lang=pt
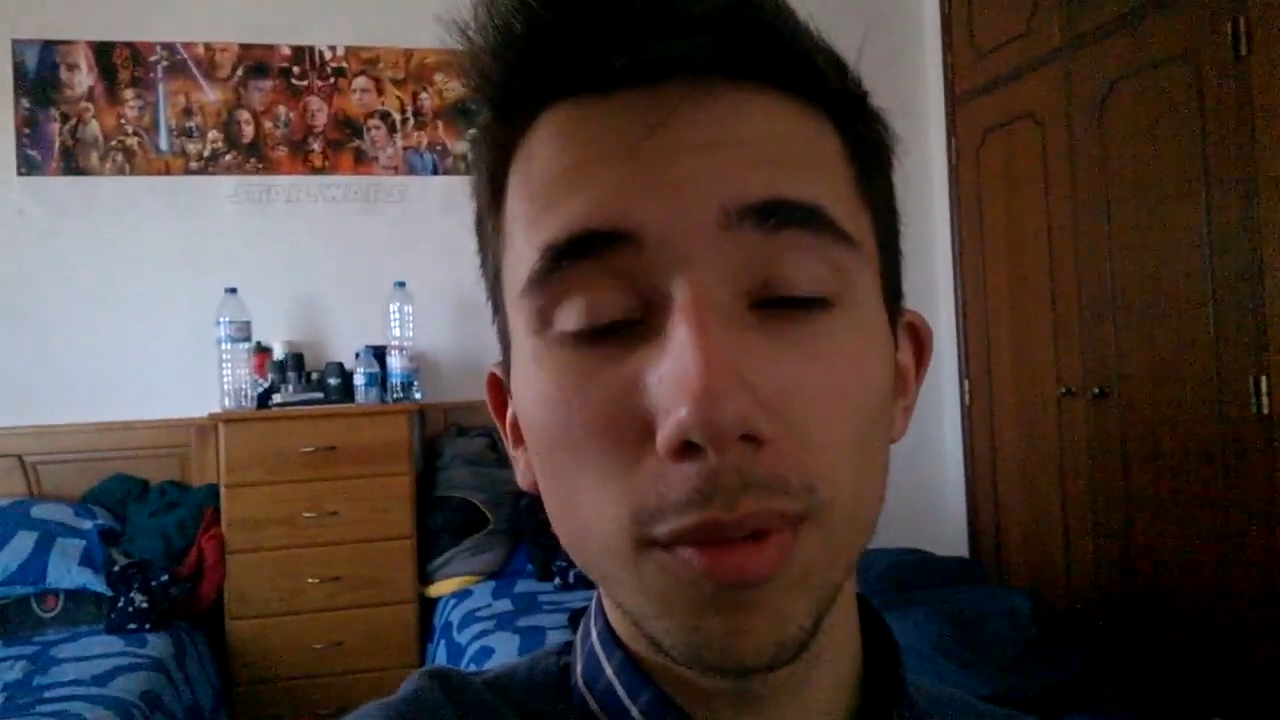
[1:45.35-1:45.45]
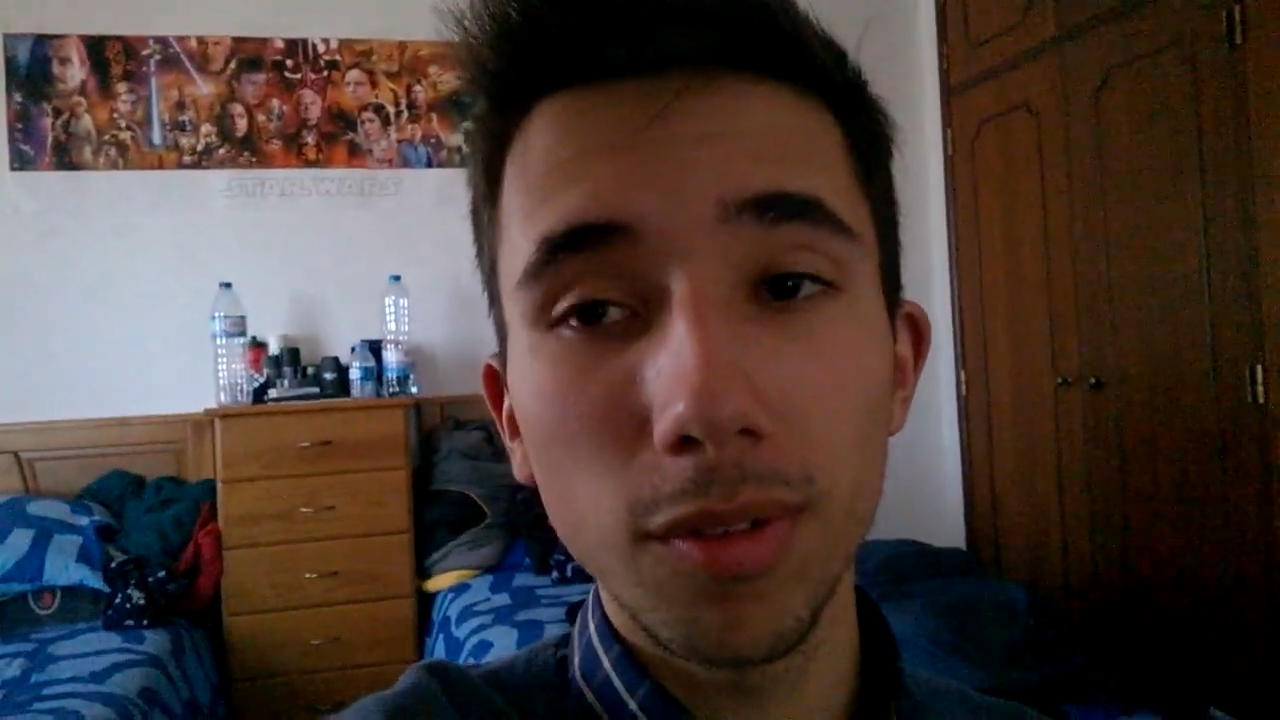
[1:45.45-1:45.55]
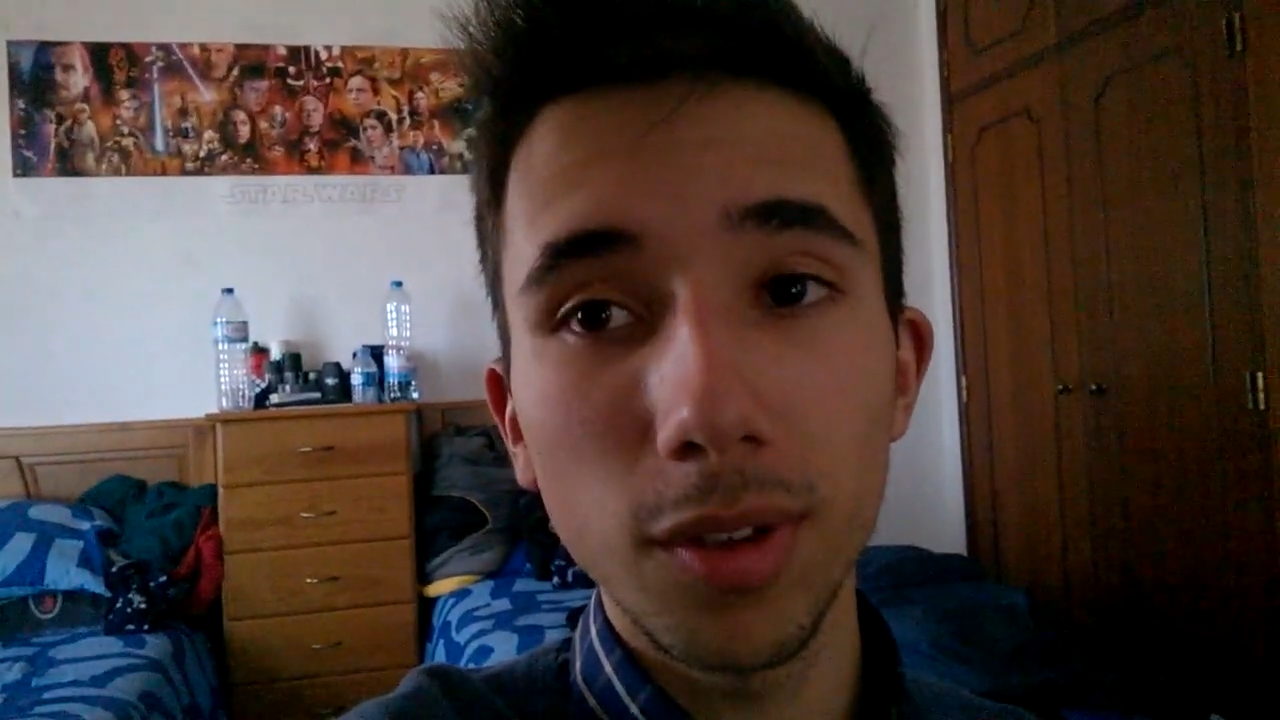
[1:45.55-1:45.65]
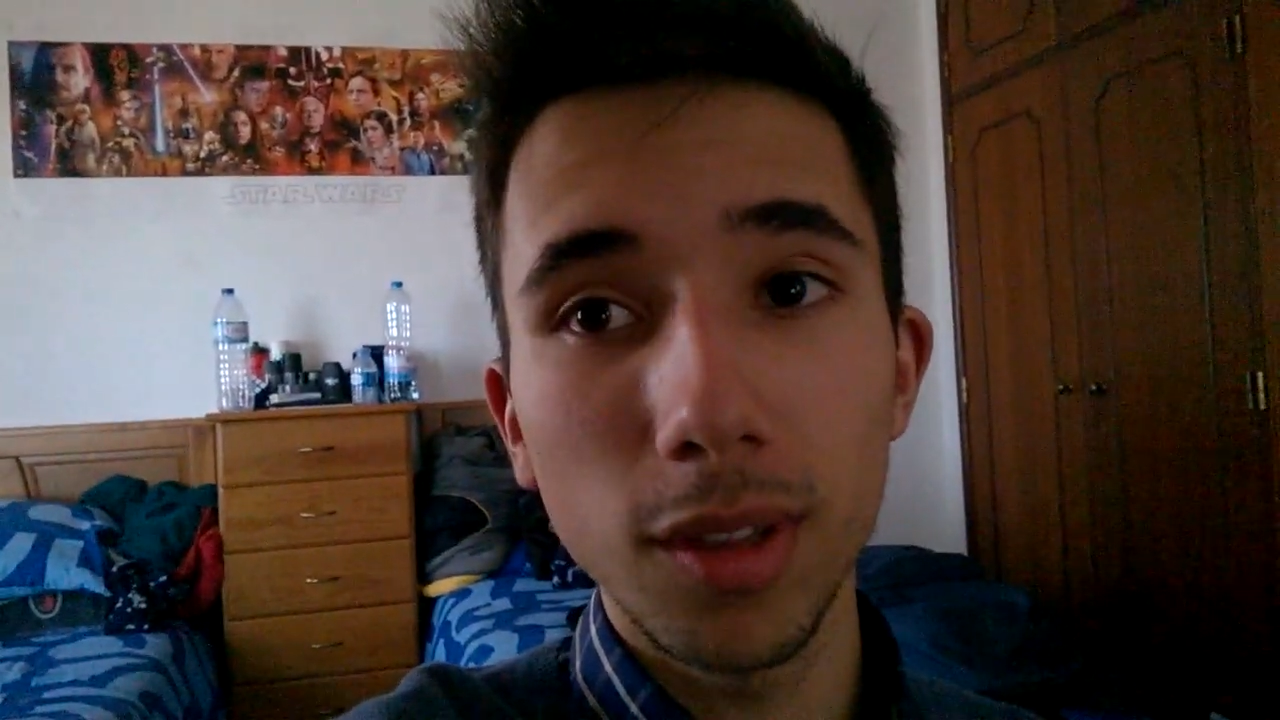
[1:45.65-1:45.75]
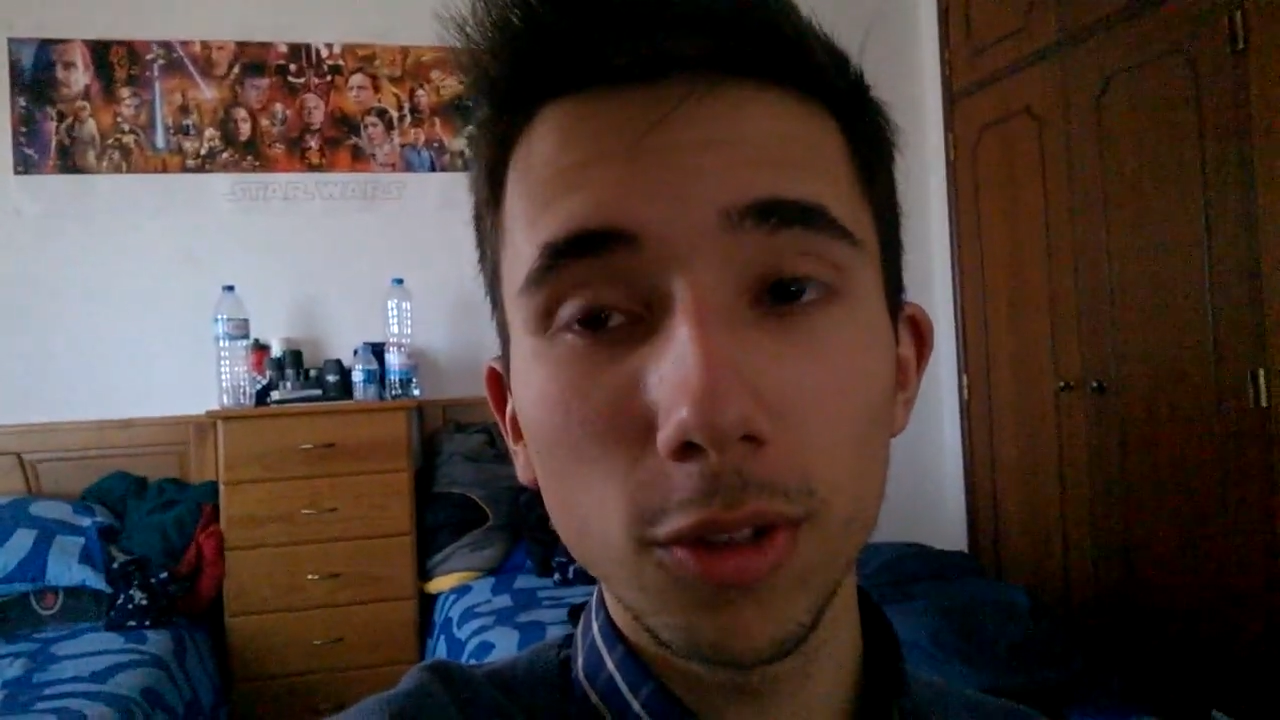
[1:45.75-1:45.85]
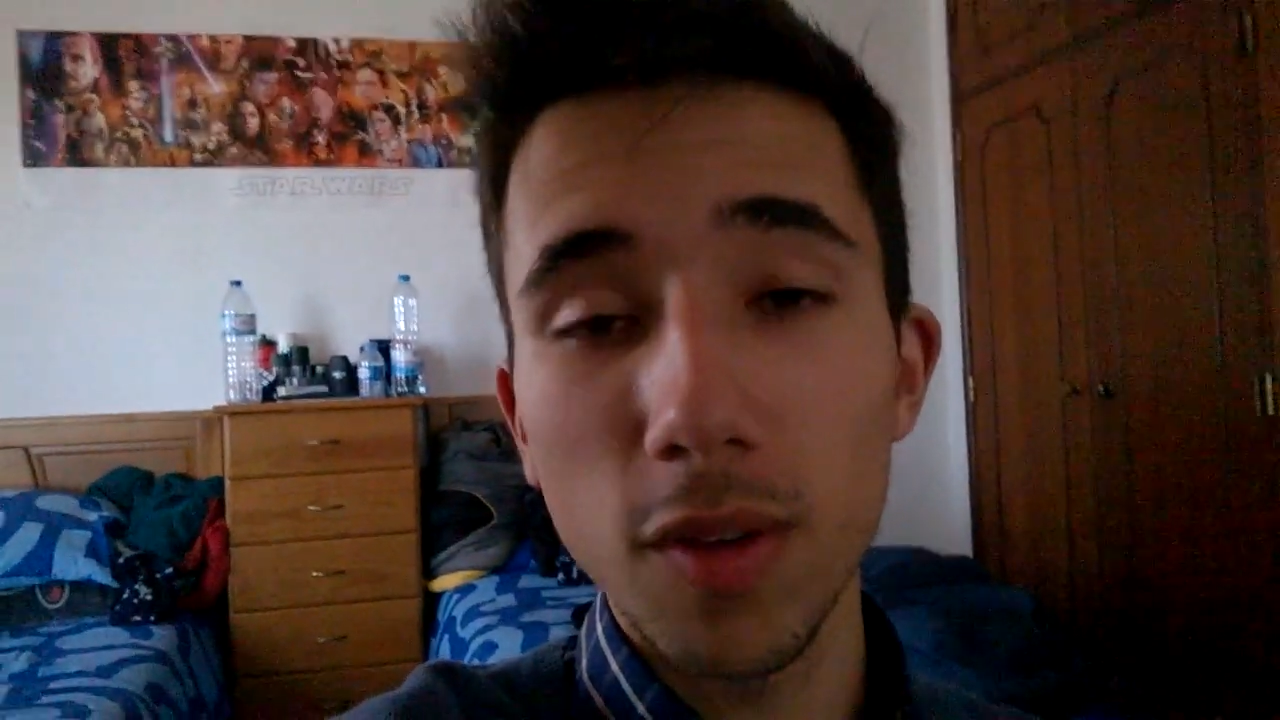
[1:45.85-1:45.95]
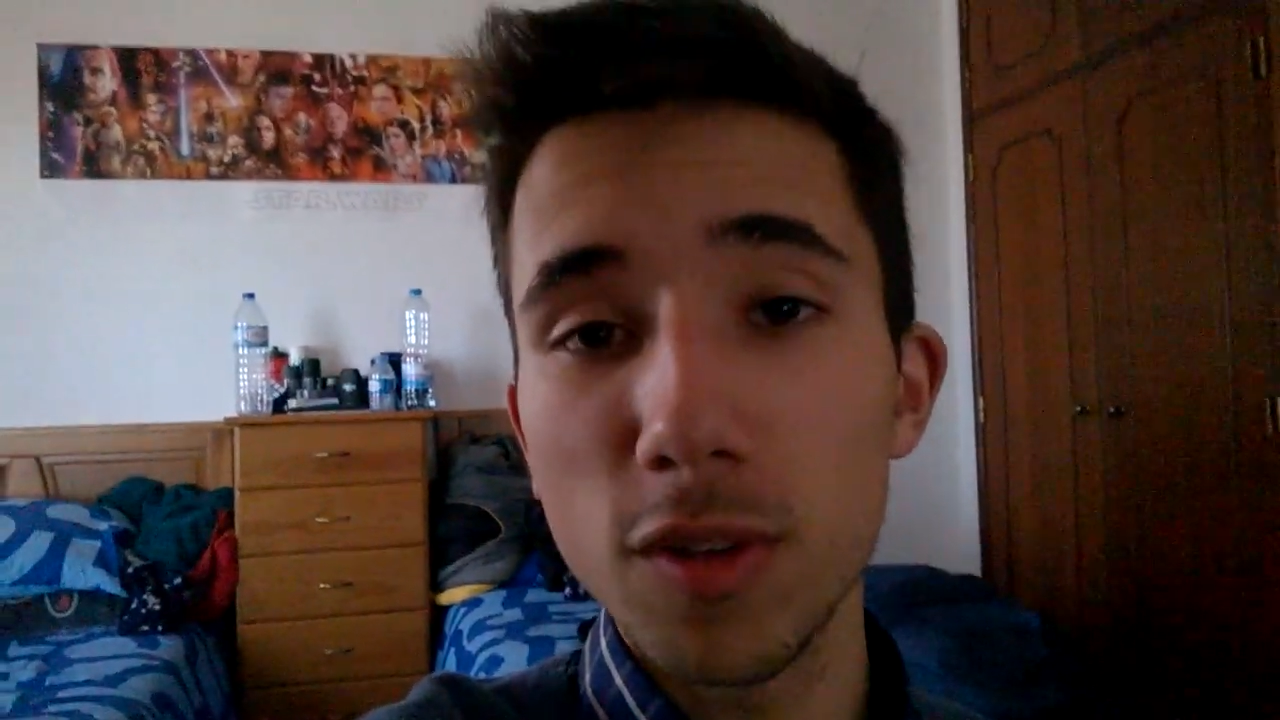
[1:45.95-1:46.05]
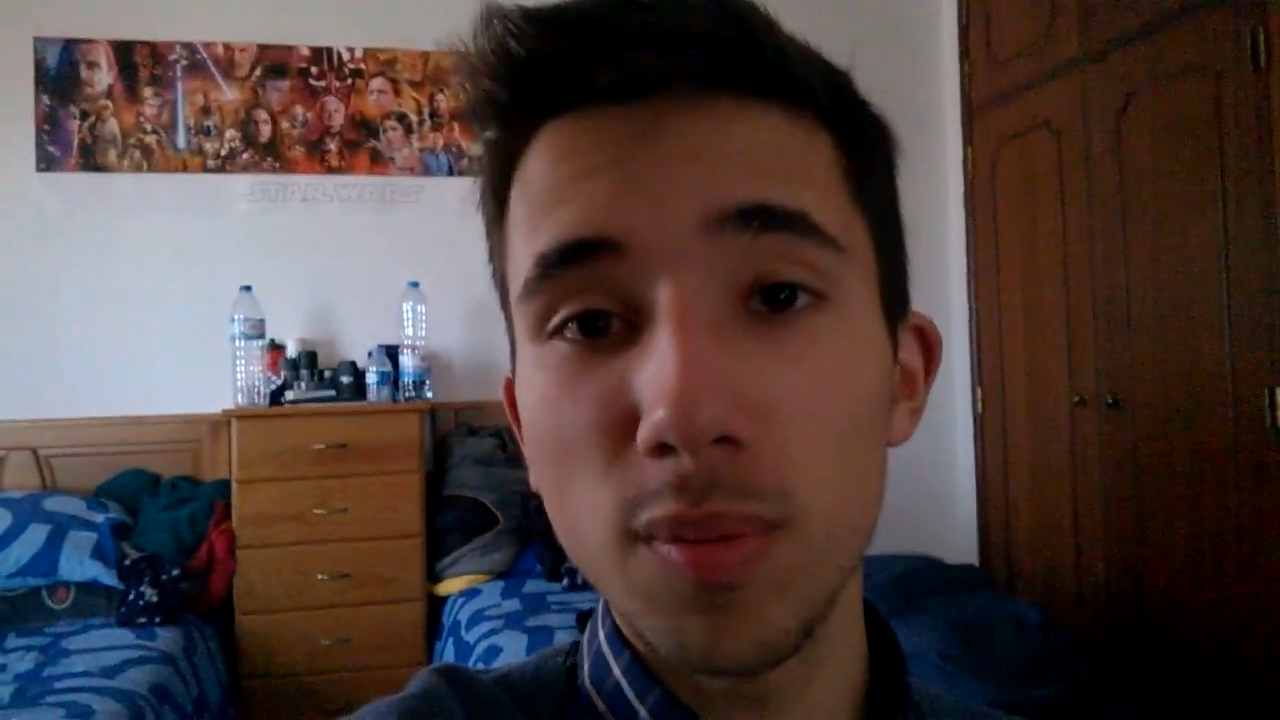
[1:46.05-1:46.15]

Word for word: na minha vida e gostava